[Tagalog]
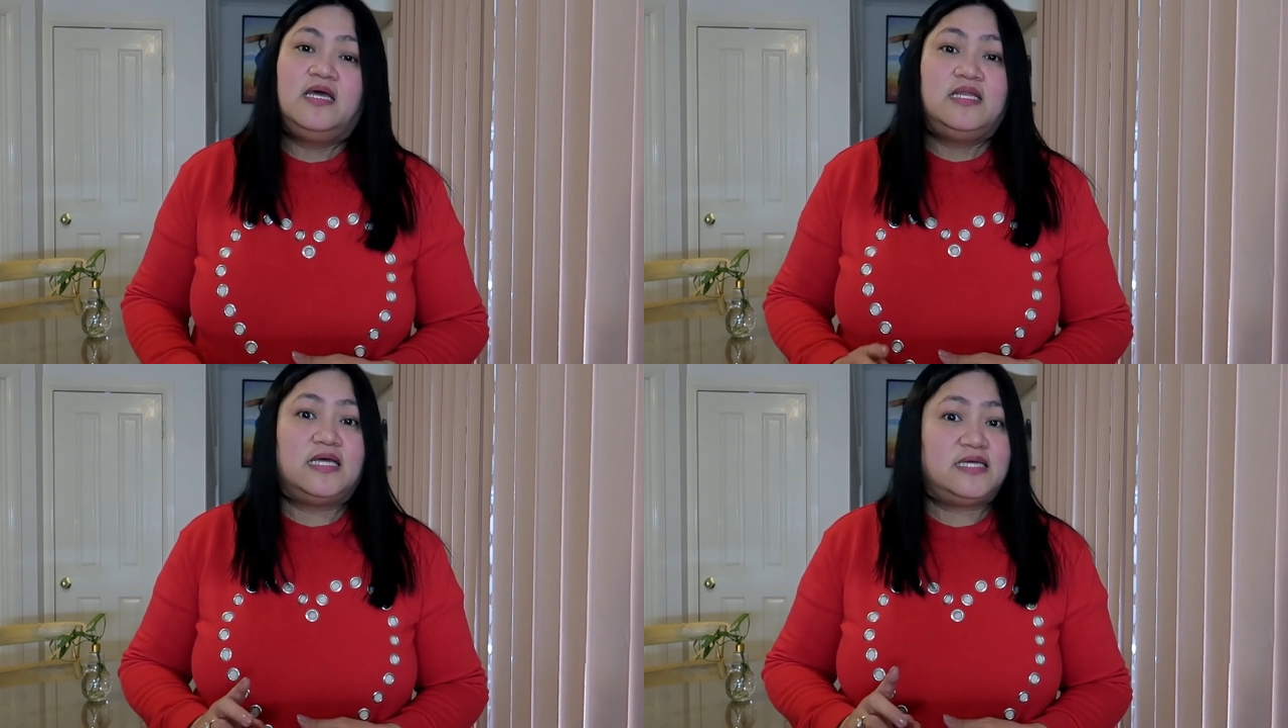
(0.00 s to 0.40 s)

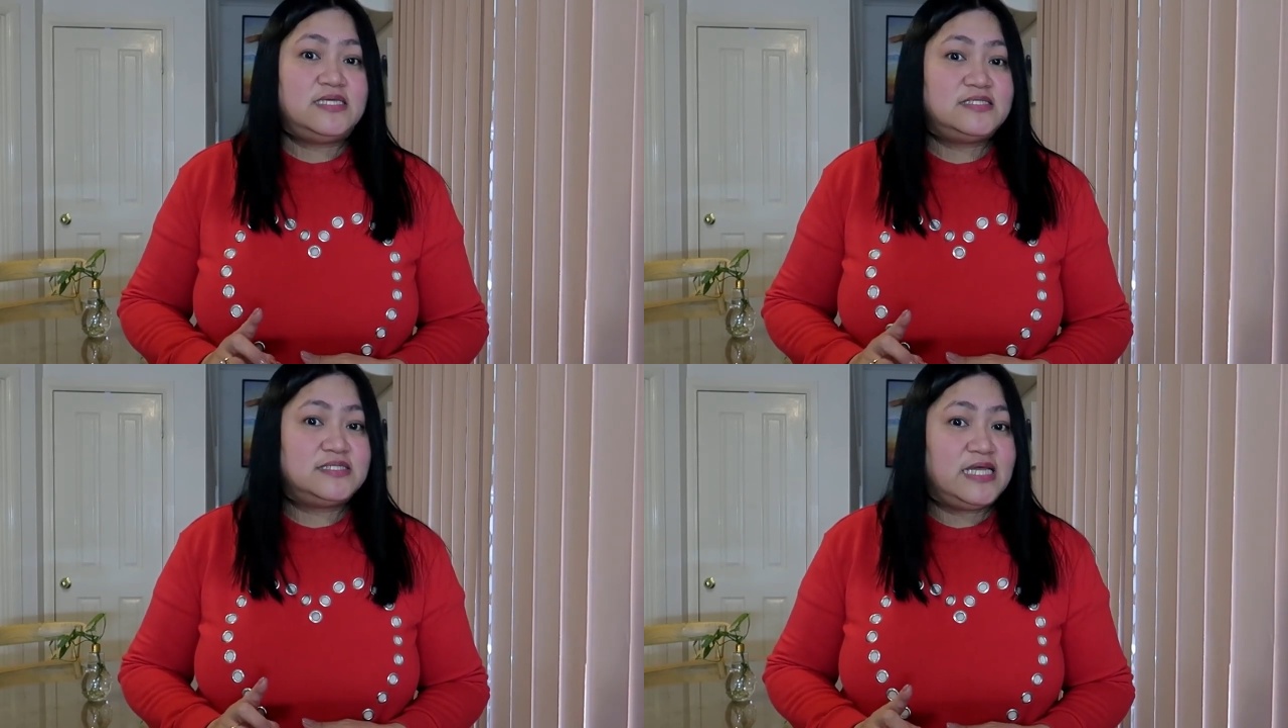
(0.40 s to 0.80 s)
nag
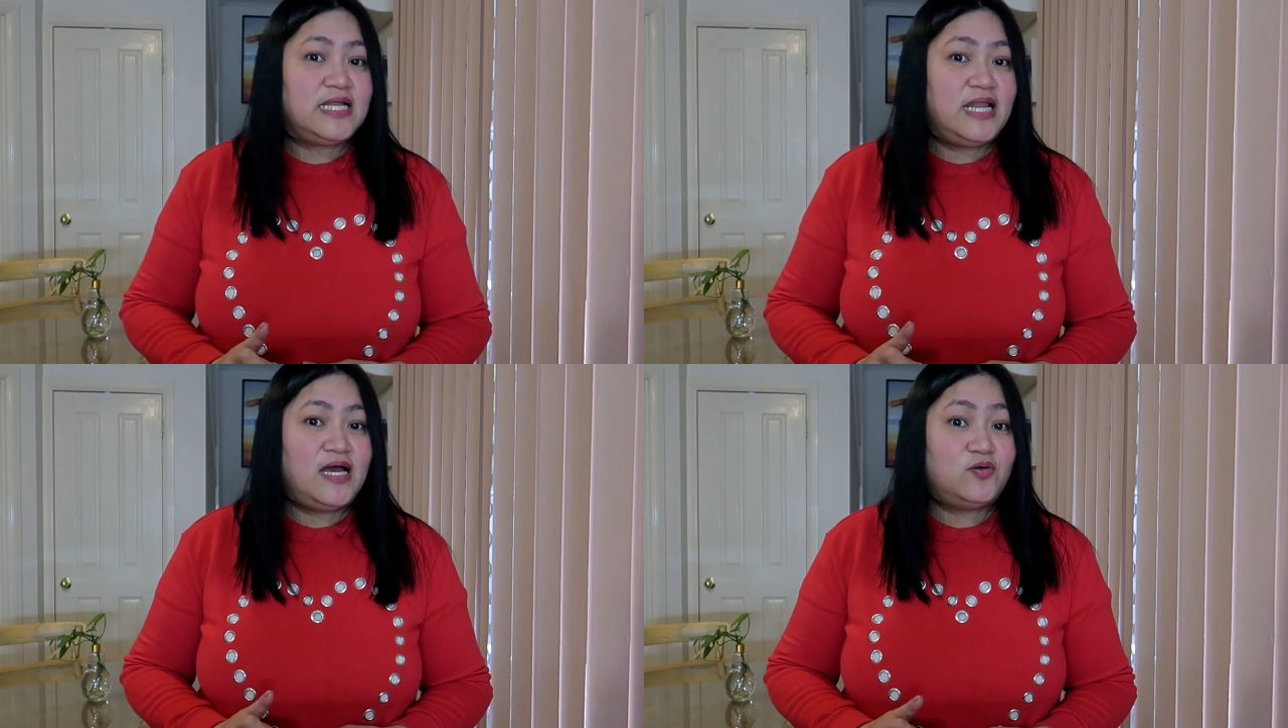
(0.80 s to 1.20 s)
stick
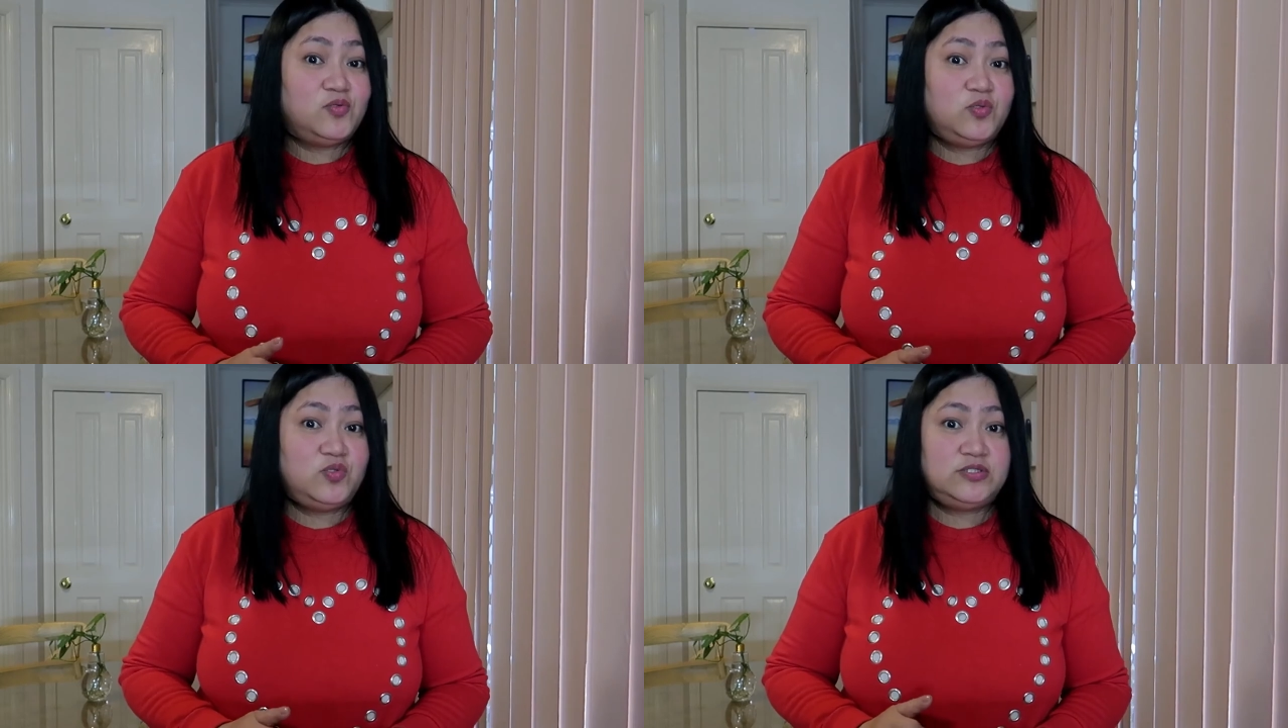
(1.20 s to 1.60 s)
lang ako
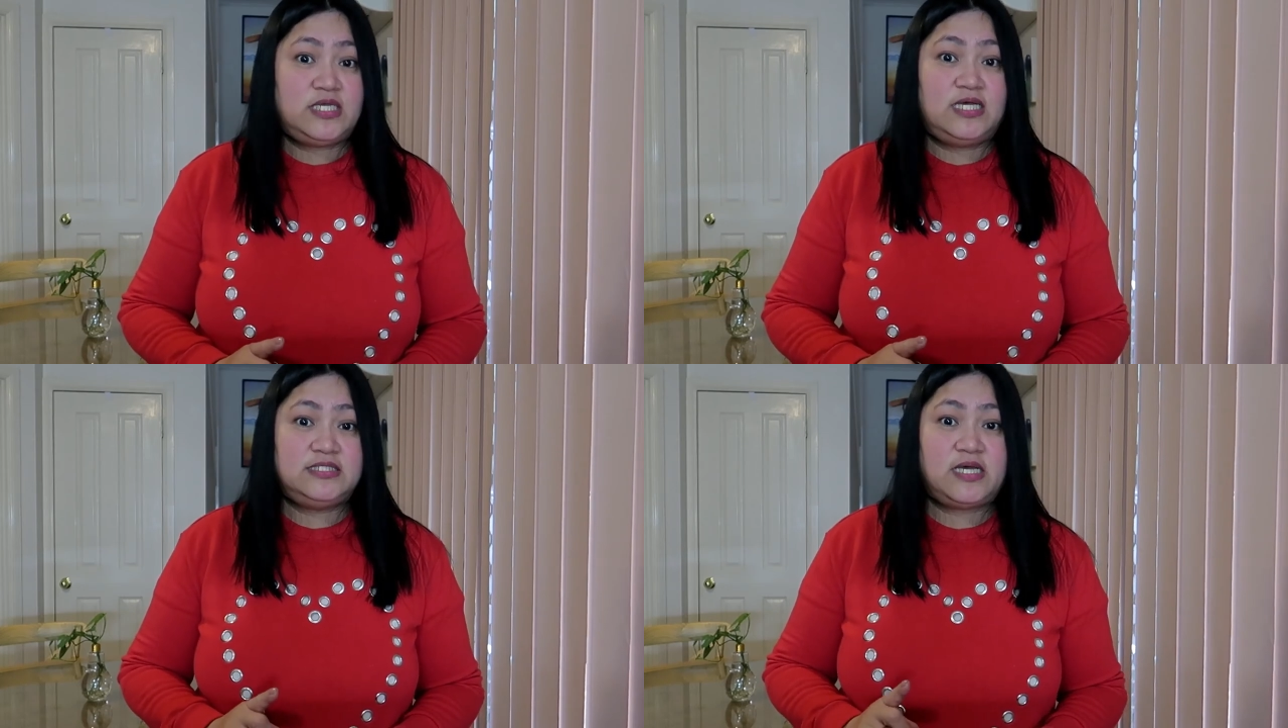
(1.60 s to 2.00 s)
doon
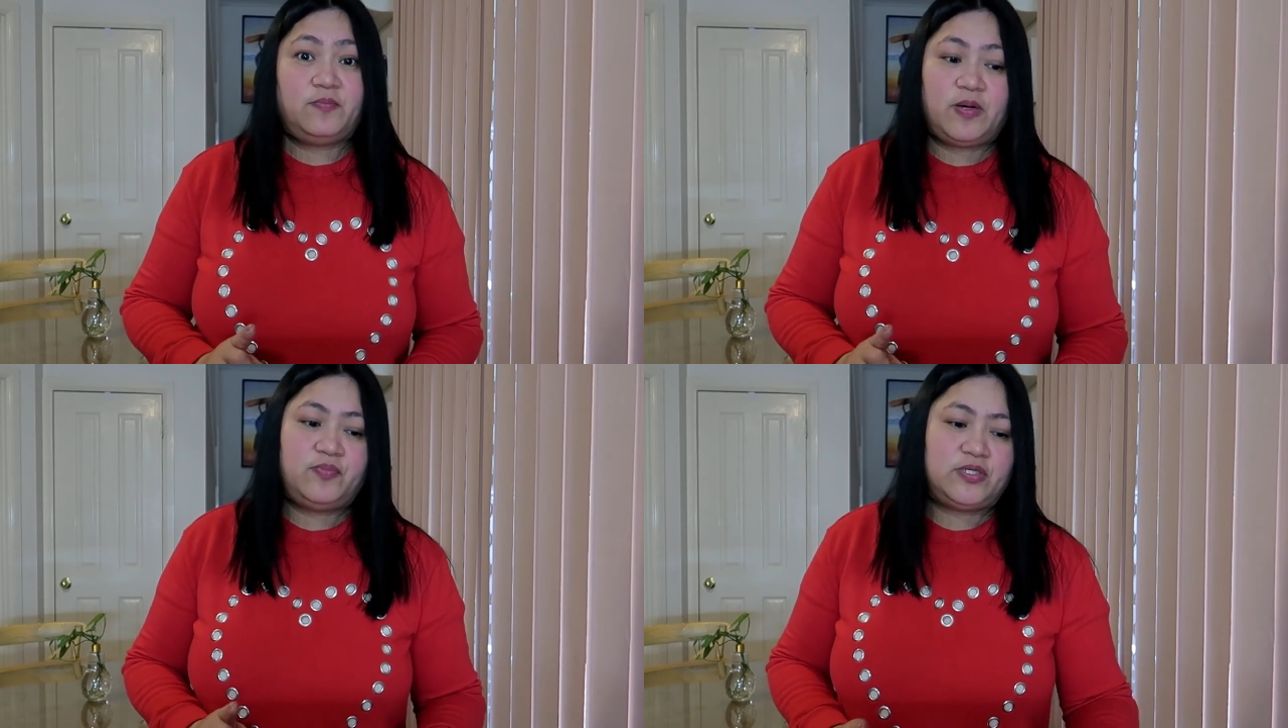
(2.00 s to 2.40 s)
sa isang
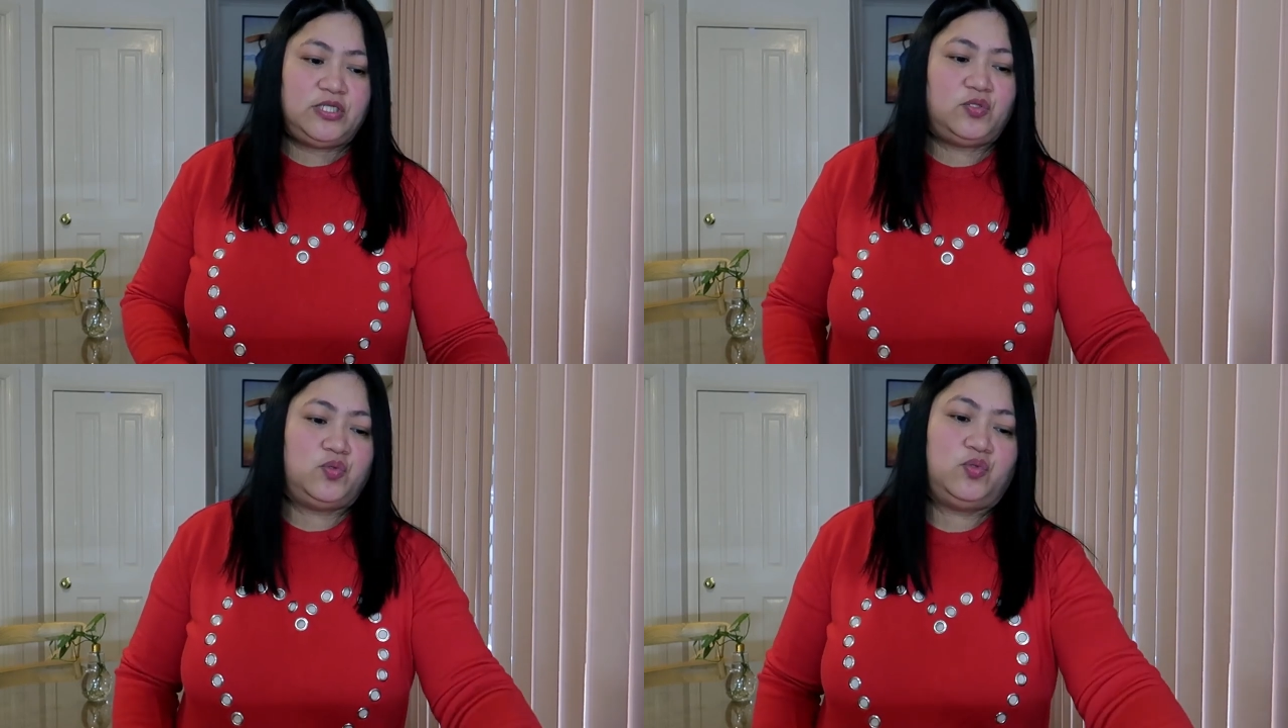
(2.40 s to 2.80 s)

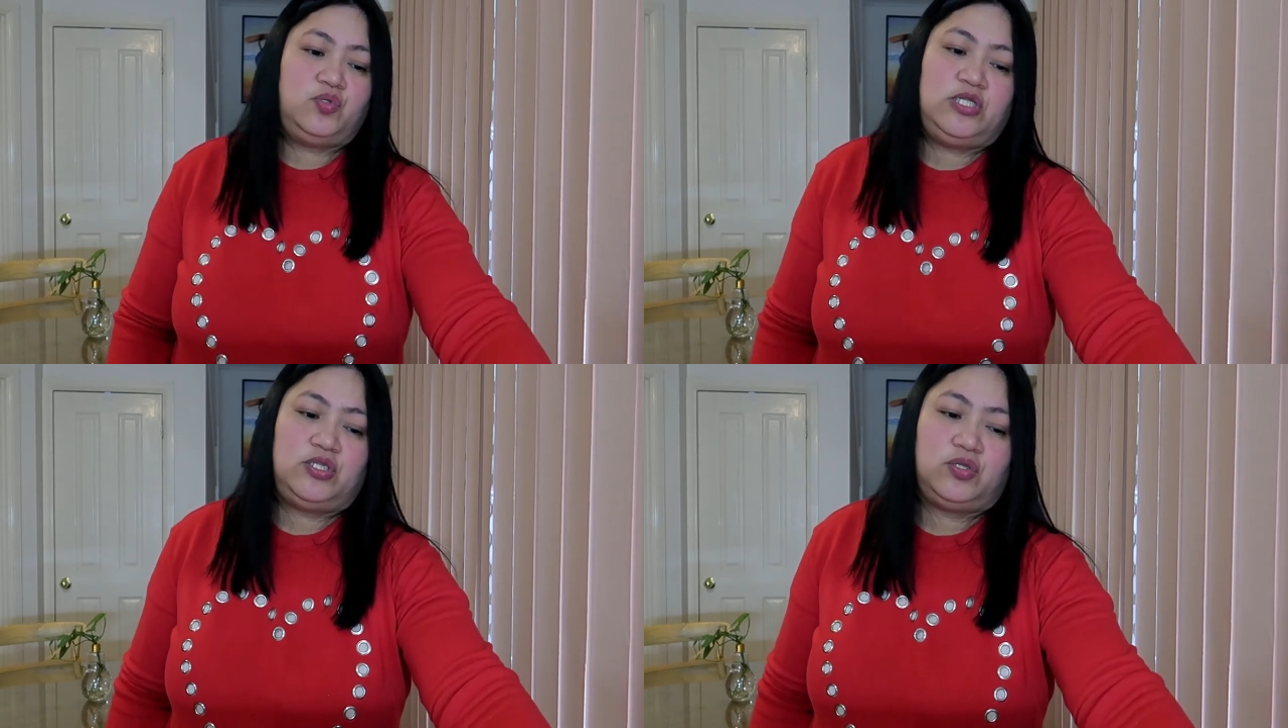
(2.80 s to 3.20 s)
paborito ko
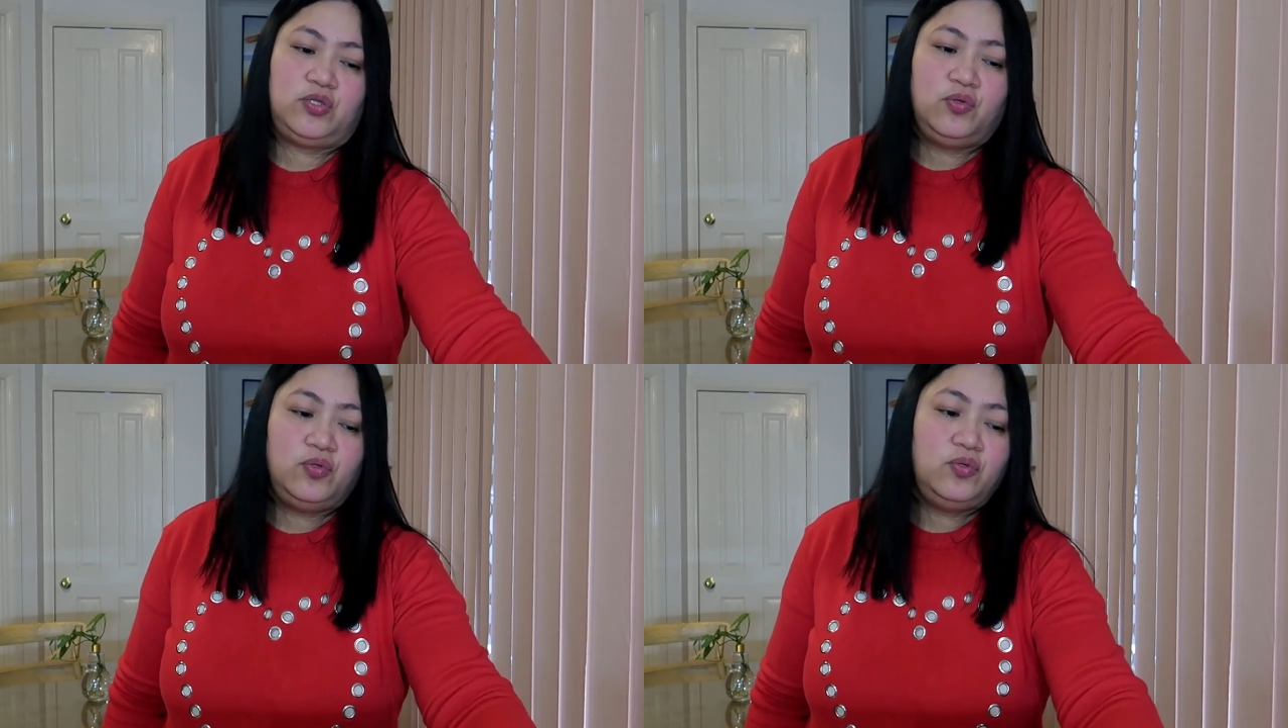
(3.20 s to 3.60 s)

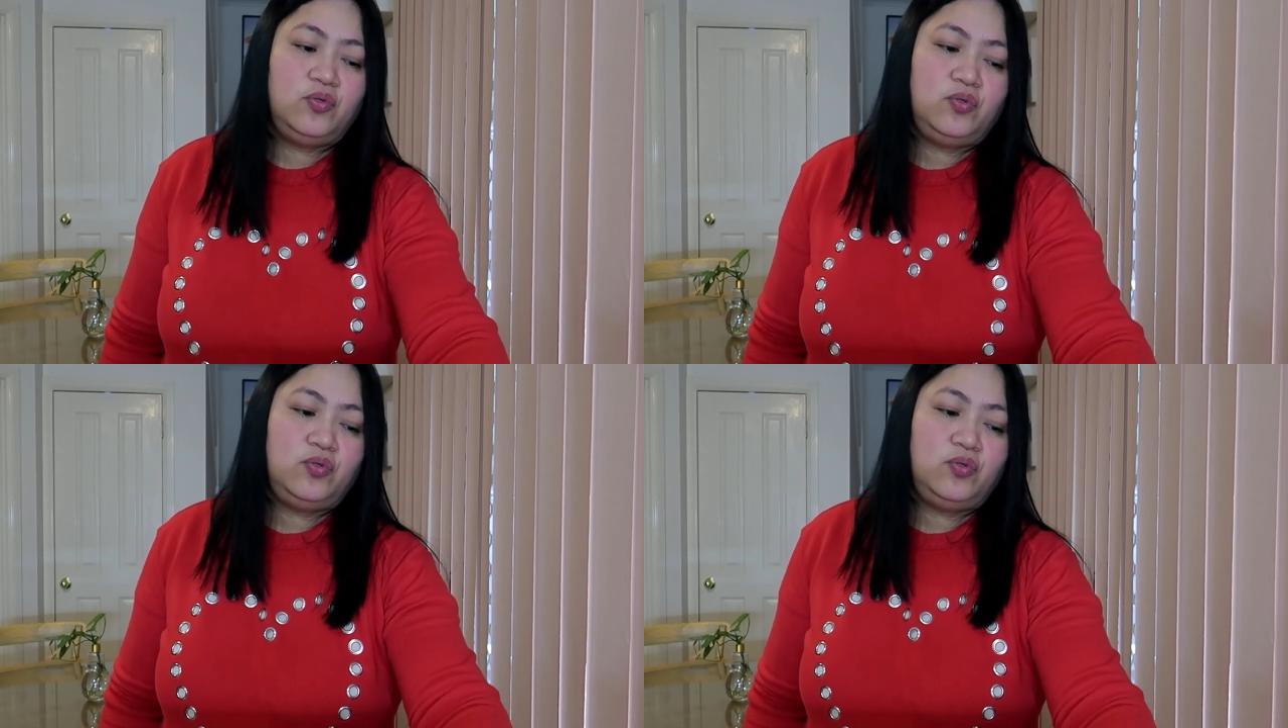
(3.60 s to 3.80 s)
nitong